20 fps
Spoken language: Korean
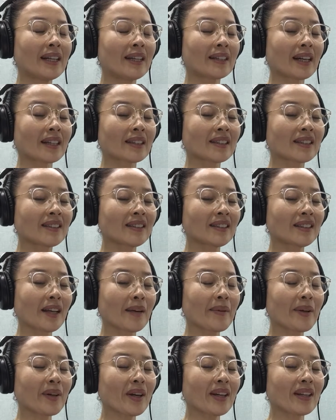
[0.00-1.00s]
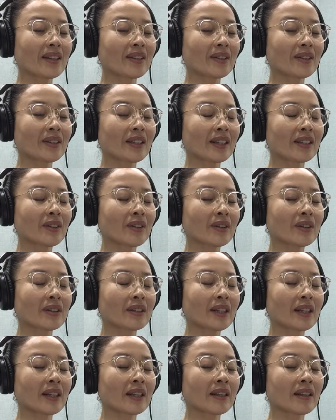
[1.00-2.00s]
당신은 새벽에 일어나서
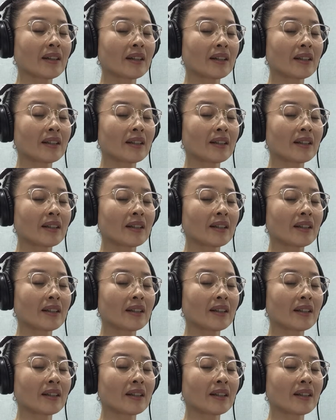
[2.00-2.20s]
그냥